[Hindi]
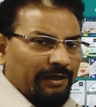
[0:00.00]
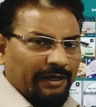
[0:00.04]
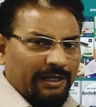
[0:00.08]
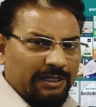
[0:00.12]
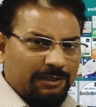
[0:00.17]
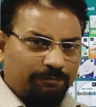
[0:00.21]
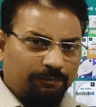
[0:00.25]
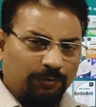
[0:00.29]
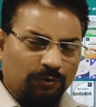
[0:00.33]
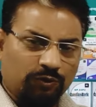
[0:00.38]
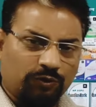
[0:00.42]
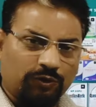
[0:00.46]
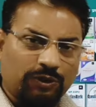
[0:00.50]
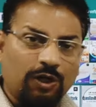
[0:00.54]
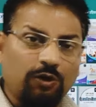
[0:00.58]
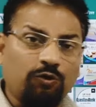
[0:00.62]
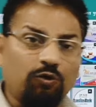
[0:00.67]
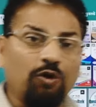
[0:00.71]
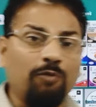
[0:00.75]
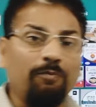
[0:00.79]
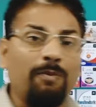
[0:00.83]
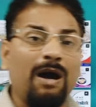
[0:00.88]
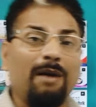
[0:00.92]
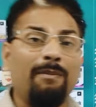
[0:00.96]
इस पुस्तक
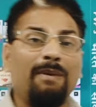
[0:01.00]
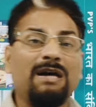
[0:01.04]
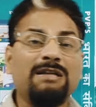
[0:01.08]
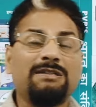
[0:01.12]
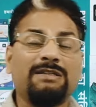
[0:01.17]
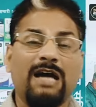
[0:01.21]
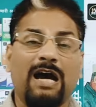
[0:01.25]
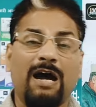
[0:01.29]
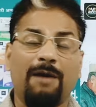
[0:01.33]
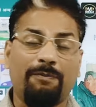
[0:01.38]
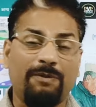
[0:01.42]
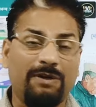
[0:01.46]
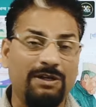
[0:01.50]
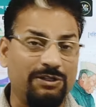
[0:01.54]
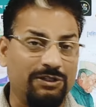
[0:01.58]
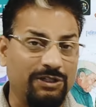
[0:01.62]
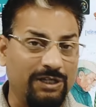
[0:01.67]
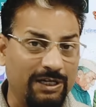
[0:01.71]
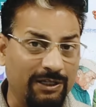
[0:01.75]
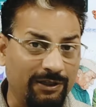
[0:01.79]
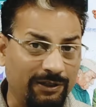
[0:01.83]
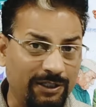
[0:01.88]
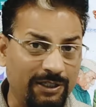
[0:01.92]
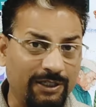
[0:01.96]
को बाबा साहब की
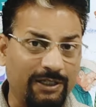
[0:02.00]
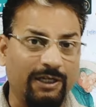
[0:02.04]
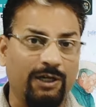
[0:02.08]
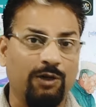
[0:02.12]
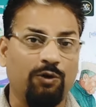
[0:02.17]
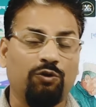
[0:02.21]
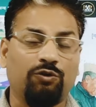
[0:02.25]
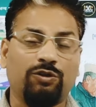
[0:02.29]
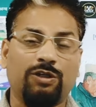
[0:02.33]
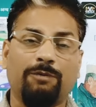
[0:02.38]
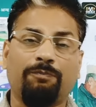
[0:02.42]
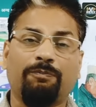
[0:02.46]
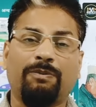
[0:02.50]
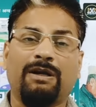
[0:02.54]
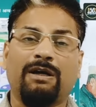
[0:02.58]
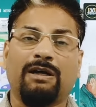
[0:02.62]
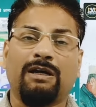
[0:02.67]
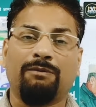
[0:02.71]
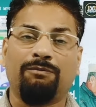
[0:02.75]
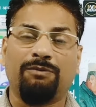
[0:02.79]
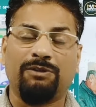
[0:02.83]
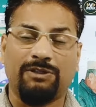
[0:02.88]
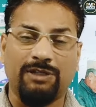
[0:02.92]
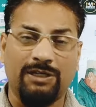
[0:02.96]
जयंती के अवसर पर
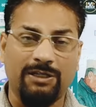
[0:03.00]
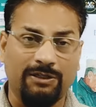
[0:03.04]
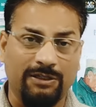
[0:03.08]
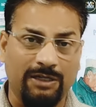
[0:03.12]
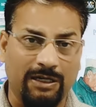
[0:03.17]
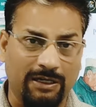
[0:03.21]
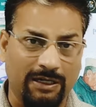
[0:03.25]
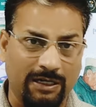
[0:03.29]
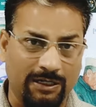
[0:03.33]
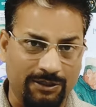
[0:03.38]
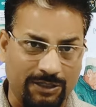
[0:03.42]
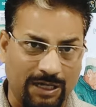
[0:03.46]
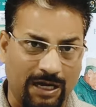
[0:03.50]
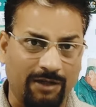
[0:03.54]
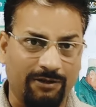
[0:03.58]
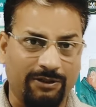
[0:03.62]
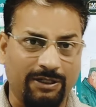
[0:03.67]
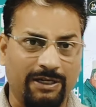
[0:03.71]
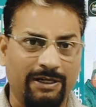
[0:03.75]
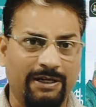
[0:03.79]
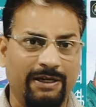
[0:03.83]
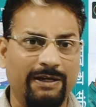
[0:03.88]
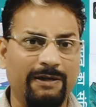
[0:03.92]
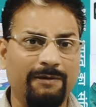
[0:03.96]
अगर वितरित करना
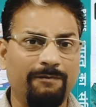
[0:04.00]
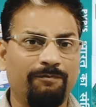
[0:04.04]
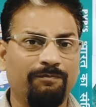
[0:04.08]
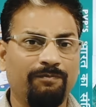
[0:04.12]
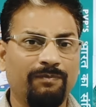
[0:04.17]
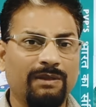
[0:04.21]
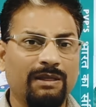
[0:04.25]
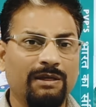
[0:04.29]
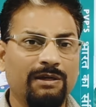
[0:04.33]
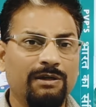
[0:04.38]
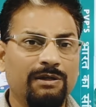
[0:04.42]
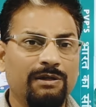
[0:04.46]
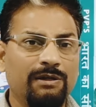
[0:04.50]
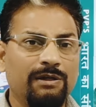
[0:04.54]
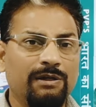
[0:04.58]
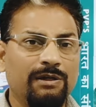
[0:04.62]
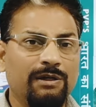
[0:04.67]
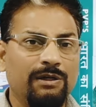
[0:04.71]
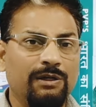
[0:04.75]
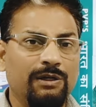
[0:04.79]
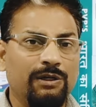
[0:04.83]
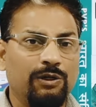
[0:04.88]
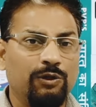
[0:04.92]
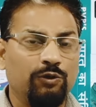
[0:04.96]
चाहते हैं
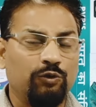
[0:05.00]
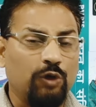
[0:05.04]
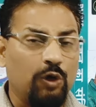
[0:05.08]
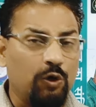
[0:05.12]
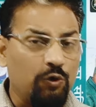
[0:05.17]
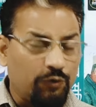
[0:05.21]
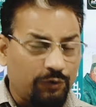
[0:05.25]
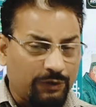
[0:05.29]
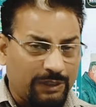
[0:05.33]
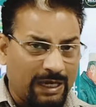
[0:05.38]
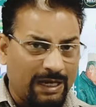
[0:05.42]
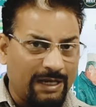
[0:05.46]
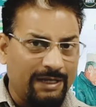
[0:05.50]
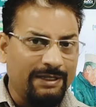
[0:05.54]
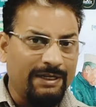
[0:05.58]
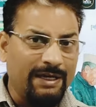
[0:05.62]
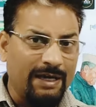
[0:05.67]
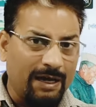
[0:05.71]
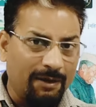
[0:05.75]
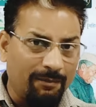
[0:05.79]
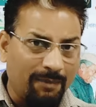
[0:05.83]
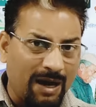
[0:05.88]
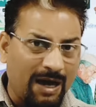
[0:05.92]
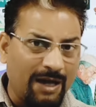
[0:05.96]
तो उसके लिए
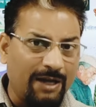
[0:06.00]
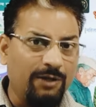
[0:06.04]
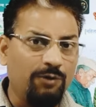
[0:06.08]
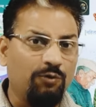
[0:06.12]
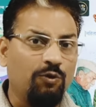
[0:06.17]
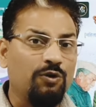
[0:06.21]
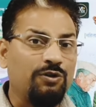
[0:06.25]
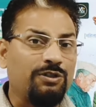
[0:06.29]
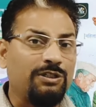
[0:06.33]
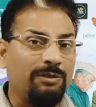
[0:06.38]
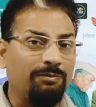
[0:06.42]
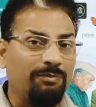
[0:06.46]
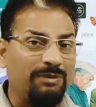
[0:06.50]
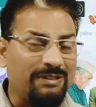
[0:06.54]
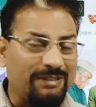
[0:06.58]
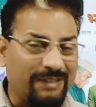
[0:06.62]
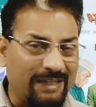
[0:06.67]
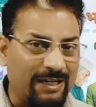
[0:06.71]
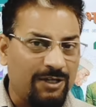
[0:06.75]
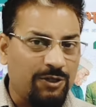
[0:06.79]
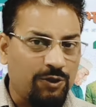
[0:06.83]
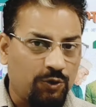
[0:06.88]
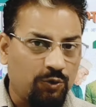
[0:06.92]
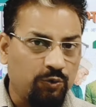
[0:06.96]
हमारी ओर से
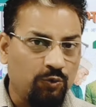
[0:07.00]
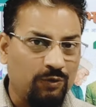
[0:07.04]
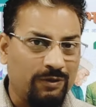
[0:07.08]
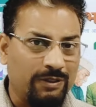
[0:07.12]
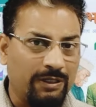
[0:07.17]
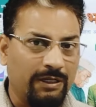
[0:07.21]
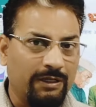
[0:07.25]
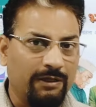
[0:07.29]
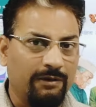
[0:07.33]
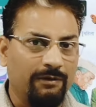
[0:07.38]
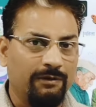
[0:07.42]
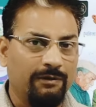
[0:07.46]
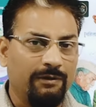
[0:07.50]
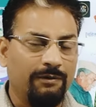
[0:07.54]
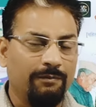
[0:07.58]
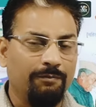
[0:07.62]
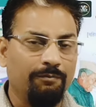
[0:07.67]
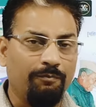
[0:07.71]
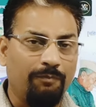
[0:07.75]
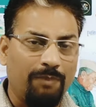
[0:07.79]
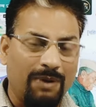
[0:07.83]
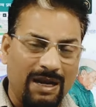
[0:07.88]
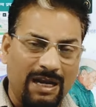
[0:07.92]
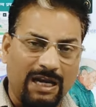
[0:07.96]
विशेष छूट है
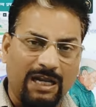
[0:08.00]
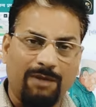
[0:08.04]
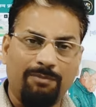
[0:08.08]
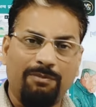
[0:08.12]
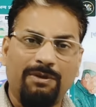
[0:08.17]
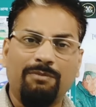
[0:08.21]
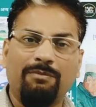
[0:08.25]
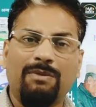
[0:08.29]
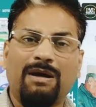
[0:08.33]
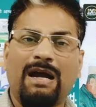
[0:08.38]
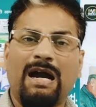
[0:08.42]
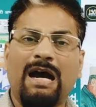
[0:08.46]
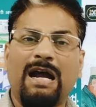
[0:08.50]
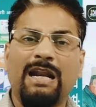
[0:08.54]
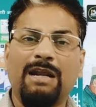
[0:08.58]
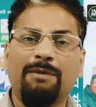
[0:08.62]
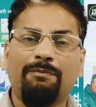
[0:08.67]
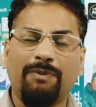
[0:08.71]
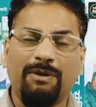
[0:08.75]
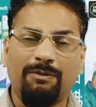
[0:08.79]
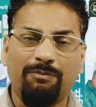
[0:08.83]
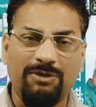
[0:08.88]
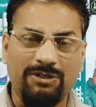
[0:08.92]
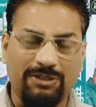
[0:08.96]
बल्क में मंगाने
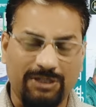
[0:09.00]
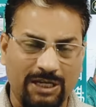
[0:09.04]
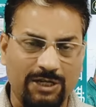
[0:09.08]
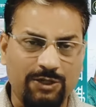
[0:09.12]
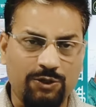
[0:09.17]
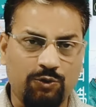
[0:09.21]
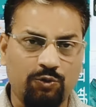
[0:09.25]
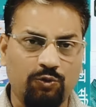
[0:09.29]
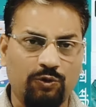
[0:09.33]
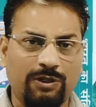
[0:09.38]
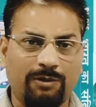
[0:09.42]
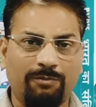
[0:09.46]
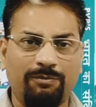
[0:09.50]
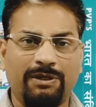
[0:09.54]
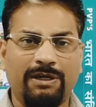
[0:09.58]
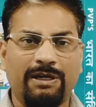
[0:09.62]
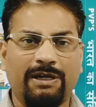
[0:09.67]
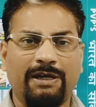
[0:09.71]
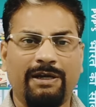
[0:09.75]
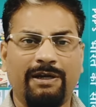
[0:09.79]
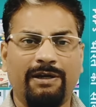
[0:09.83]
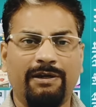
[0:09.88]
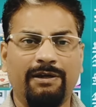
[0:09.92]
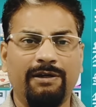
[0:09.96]
पर विशेष छूट हम दे
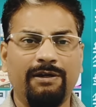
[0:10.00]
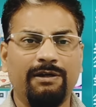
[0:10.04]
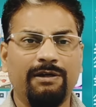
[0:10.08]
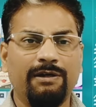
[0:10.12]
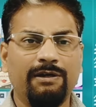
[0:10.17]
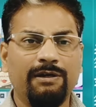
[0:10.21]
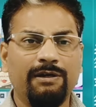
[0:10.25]
रहे हैं